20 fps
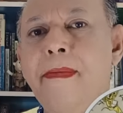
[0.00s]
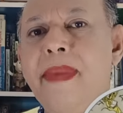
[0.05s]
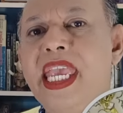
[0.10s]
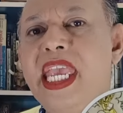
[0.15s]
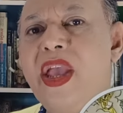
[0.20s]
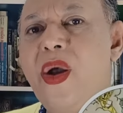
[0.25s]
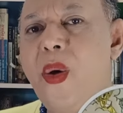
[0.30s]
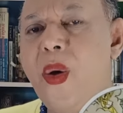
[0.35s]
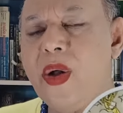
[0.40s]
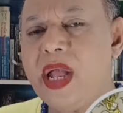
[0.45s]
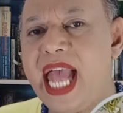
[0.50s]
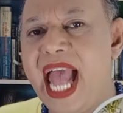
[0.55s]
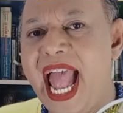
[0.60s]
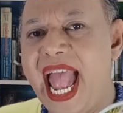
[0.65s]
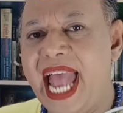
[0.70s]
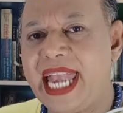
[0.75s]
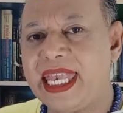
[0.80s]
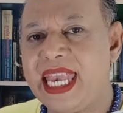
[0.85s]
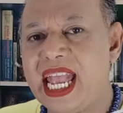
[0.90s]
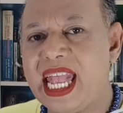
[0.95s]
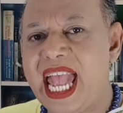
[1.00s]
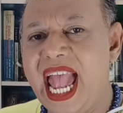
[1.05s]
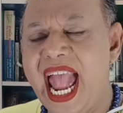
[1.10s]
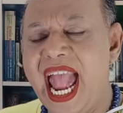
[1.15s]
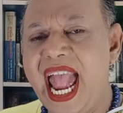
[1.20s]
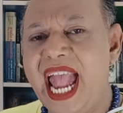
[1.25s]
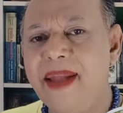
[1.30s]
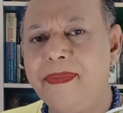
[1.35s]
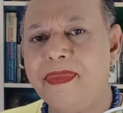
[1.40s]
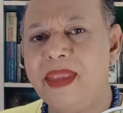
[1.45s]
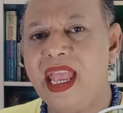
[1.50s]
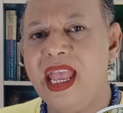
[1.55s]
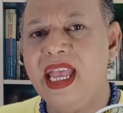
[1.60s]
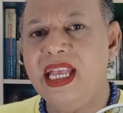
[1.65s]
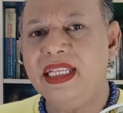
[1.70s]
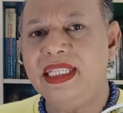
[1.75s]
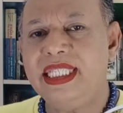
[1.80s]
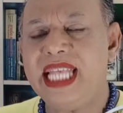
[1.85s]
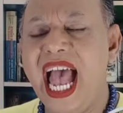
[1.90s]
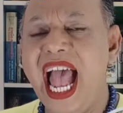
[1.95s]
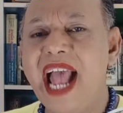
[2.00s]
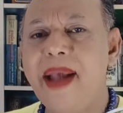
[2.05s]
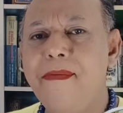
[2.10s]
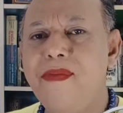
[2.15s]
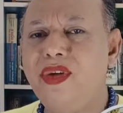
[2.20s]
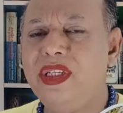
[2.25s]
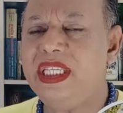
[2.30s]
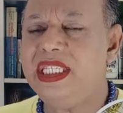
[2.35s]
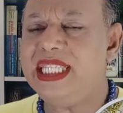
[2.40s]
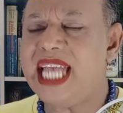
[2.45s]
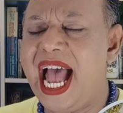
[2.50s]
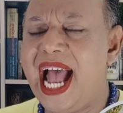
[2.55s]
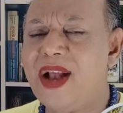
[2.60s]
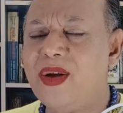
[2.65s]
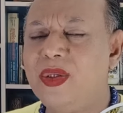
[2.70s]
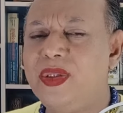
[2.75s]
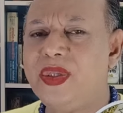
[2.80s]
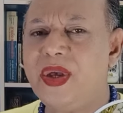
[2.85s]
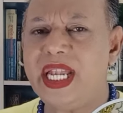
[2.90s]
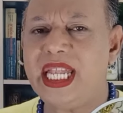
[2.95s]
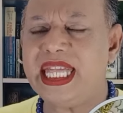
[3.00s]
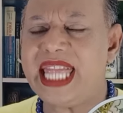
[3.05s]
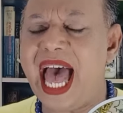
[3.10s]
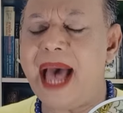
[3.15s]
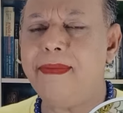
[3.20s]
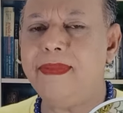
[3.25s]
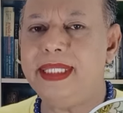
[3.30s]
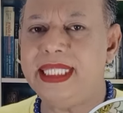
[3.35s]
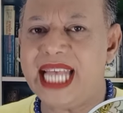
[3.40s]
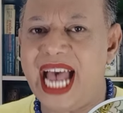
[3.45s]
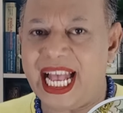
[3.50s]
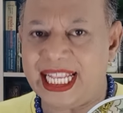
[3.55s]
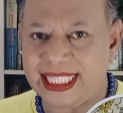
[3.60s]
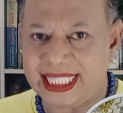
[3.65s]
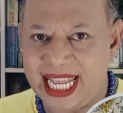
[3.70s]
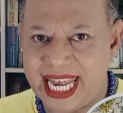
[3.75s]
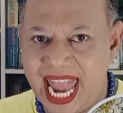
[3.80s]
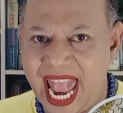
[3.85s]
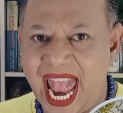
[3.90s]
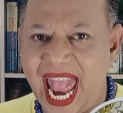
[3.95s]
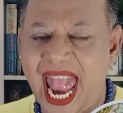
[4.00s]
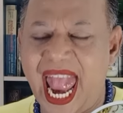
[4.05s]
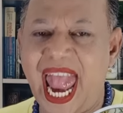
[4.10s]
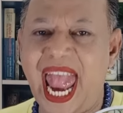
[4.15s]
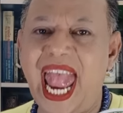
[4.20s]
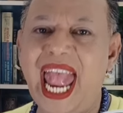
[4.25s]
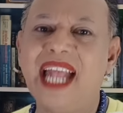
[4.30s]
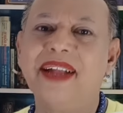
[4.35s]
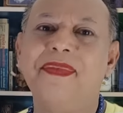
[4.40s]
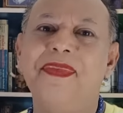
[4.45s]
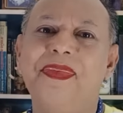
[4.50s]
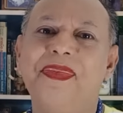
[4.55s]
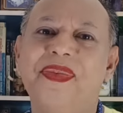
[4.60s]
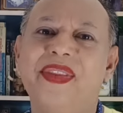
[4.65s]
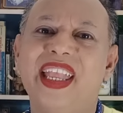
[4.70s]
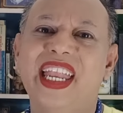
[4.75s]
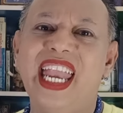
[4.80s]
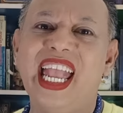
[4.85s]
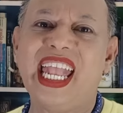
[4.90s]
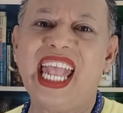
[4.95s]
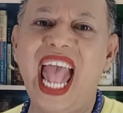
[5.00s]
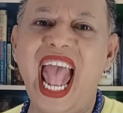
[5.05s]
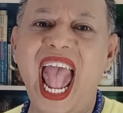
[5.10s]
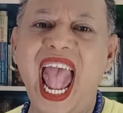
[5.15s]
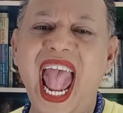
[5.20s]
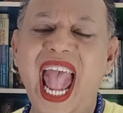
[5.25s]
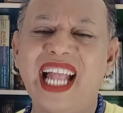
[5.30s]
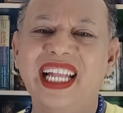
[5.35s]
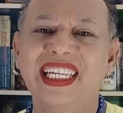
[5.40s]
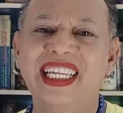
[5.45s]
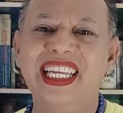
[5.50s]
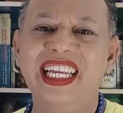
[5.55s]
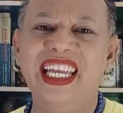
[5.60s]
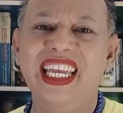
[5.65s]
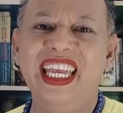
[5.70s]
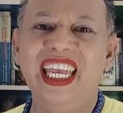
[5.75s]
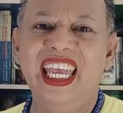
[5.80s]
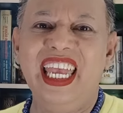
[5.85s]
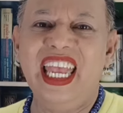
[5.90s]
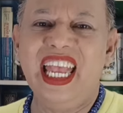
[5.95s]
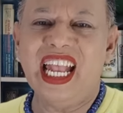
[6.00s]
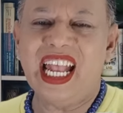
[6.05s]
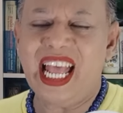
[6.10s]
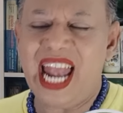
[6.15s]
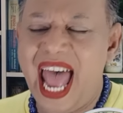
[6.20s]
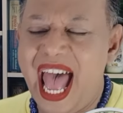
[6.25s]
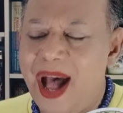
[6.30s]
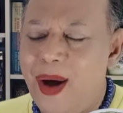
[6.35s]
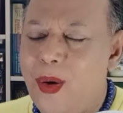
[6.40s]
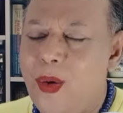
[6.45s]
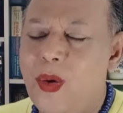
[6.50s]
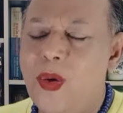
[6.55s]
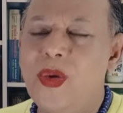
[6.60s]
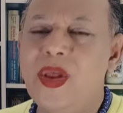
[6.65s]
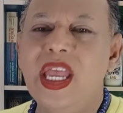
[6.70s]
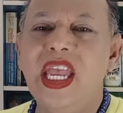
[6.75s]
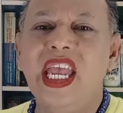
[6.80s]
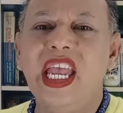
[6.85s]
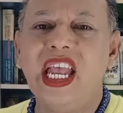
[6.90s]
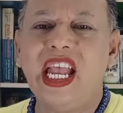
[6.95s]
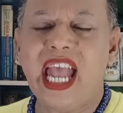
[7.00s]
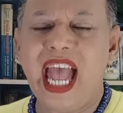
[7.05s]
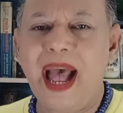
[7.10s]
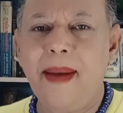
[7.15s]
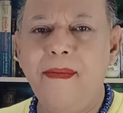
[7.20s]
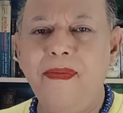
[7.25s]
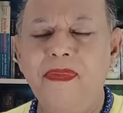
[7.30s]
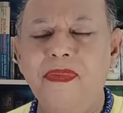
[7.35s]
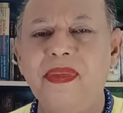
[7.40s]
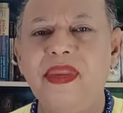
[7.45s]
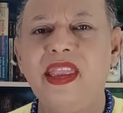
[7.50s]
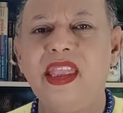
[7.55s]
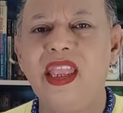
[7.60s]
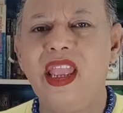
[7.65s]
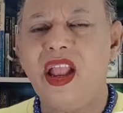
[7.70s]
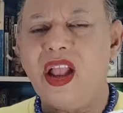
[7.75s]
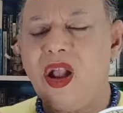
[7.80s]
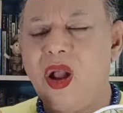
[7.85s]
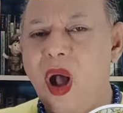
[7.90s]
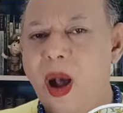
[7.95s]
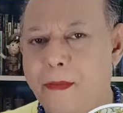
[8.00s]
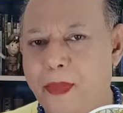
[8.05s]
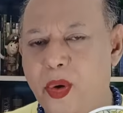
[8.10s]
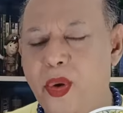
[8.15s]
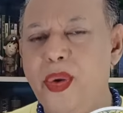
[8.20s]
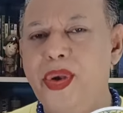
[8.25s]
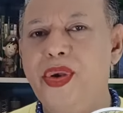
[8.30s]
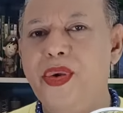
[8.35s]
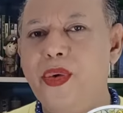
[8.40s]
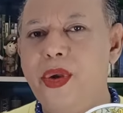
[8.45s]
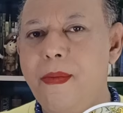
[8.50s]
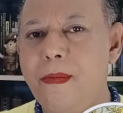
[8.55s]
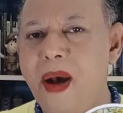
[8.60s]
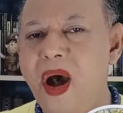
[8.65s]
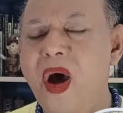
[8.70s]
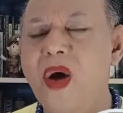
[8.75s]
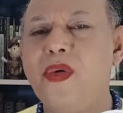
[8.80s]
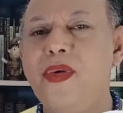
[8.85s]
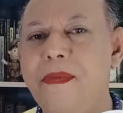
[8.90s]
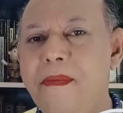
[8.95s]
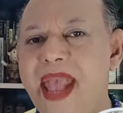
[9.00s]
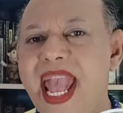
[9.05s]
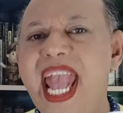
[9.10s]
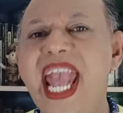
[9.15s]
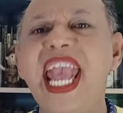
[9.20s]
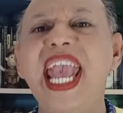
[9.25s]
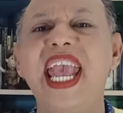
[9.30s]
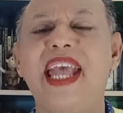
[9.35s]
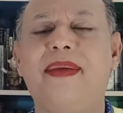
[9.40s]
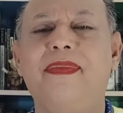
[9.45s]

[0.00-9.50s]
มีโอกาสนะคะ สร้างบุญสร้างกุศลตามศาสนานะคะกล่าวคำขอบคุณคุณพ่อคุณแม่